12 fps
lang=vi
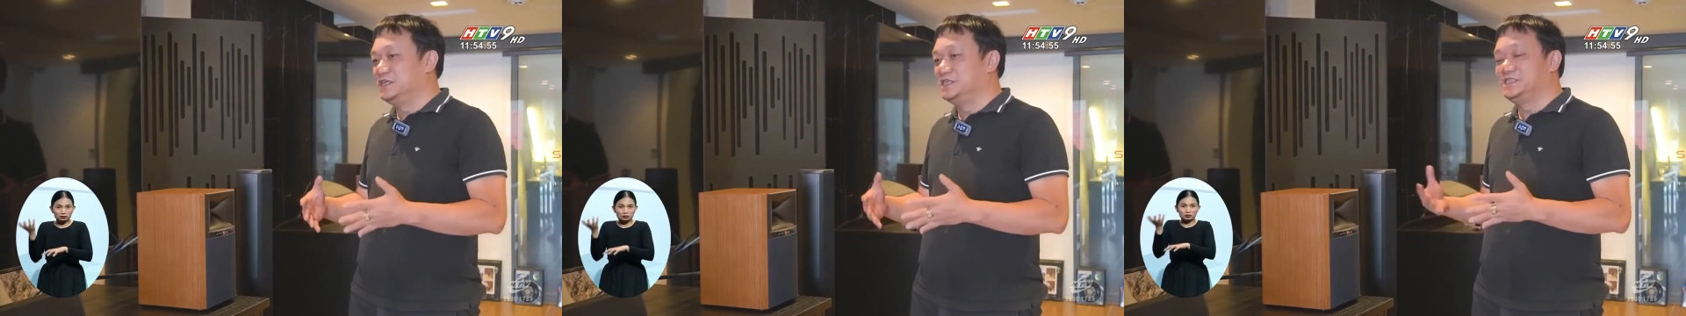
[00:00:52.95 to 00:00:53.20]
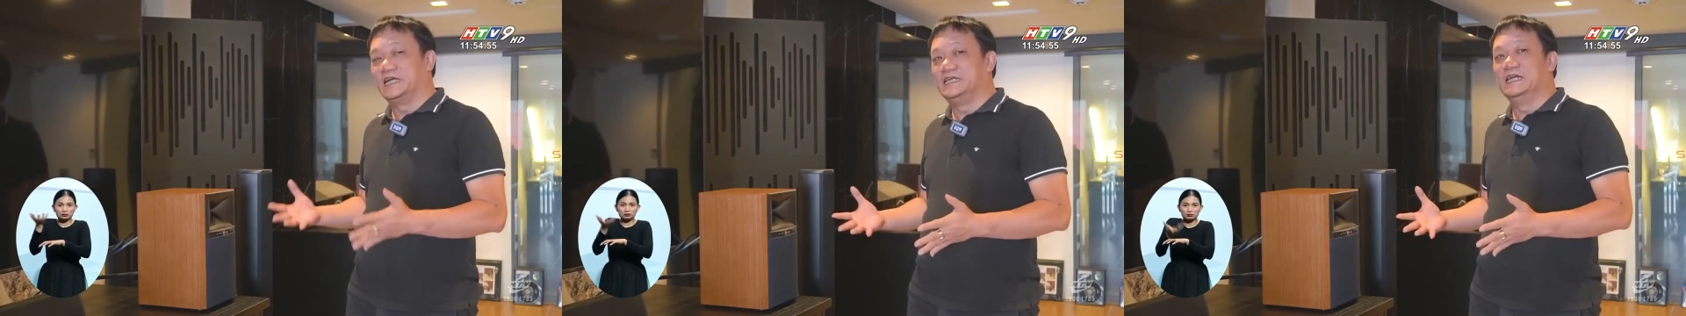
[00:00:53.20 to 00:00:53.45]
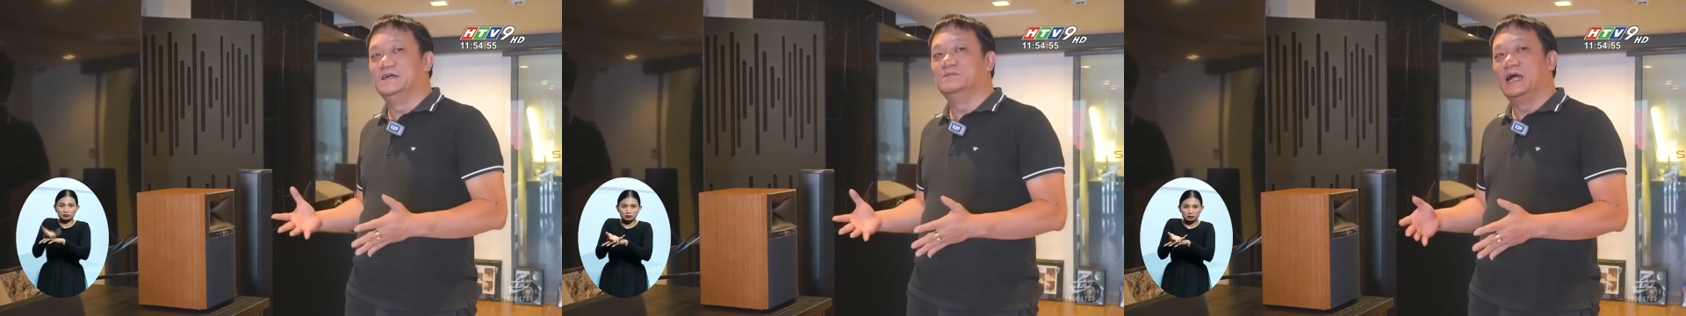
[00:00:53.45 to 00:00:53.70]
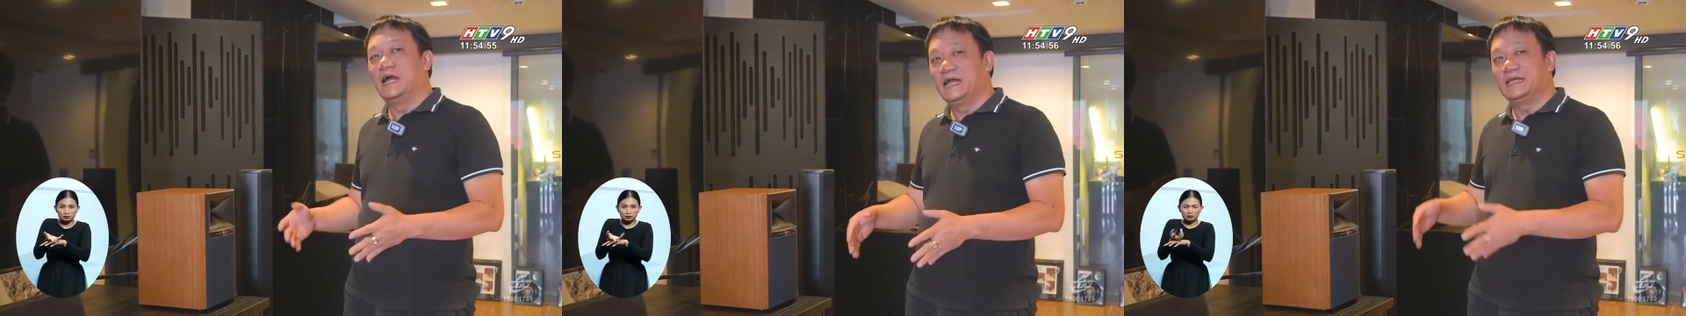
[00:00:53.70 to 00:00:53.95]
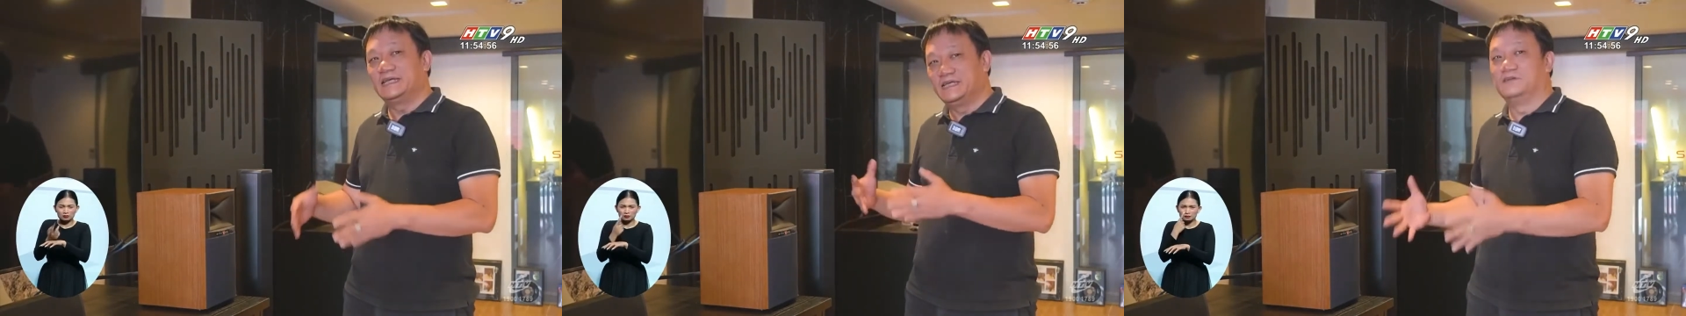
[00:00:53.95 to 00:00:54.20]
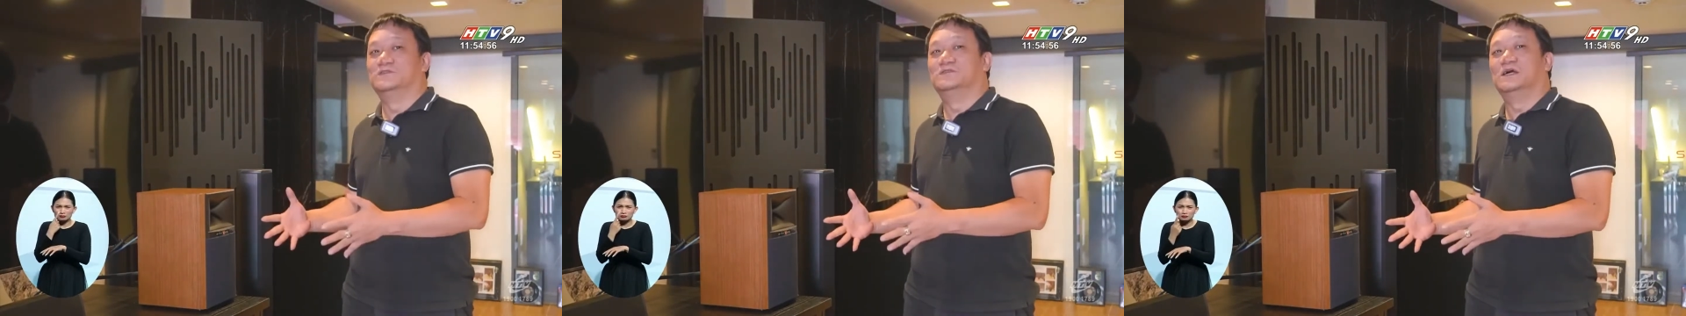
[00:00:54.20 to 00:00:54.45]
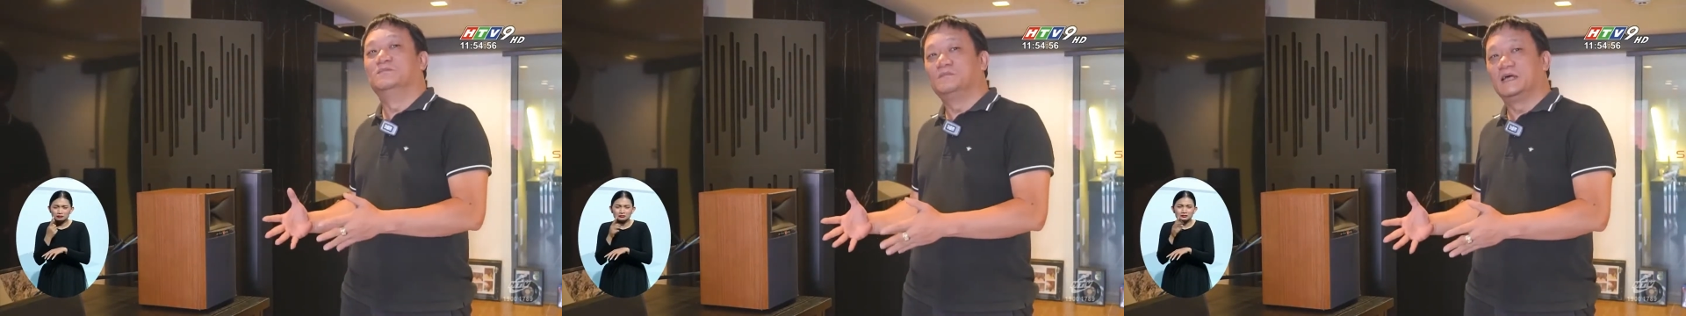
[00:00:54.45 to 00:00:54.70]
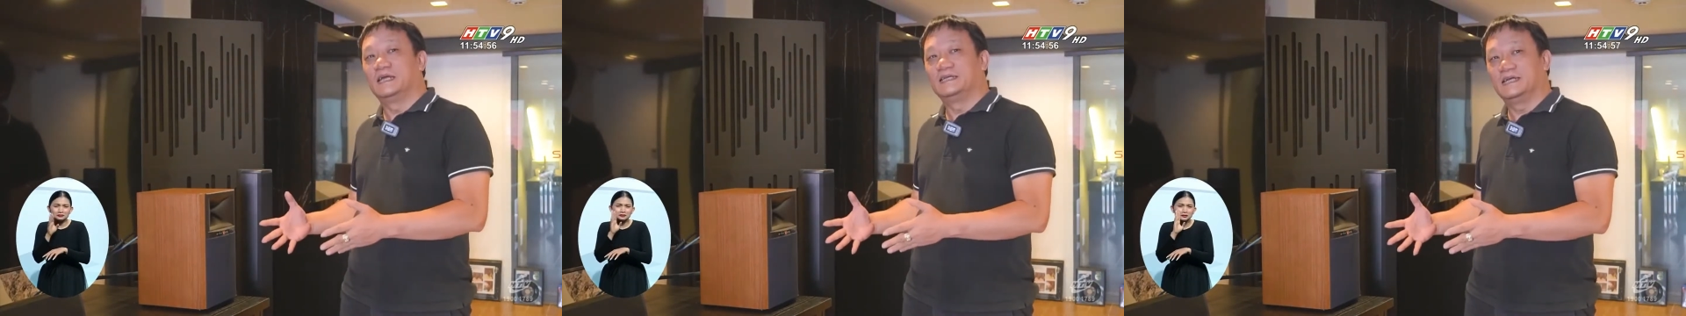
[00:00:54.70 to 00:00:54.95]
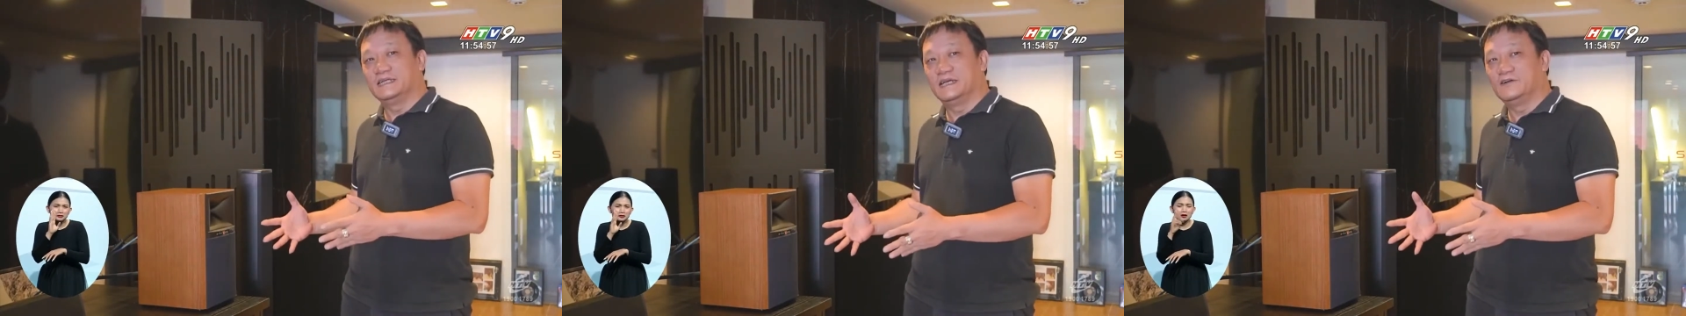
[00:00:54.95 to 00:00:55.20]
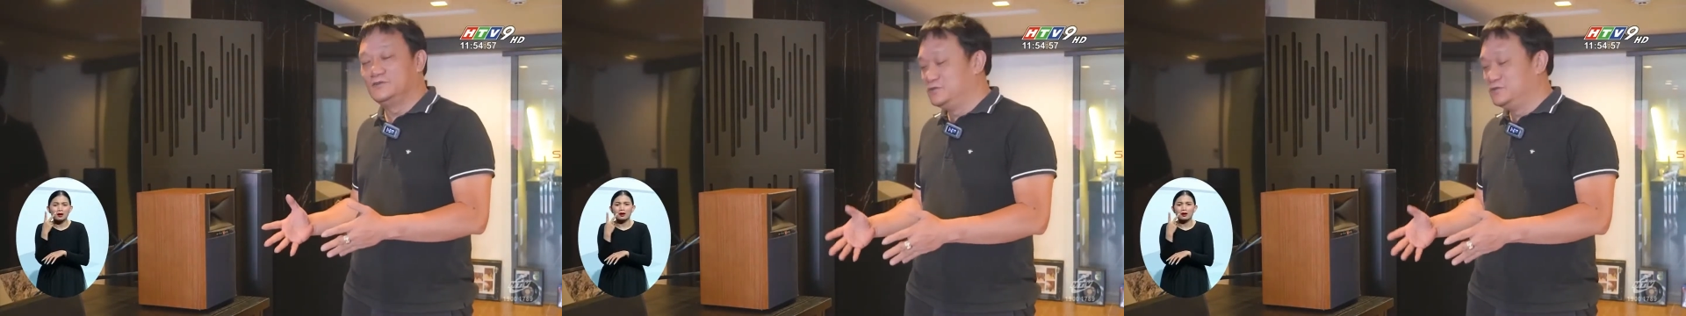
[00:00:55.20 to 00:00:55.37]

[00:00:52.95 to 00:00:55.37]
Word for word: trải nghiệm hai kiểu âm thanh khác nhau,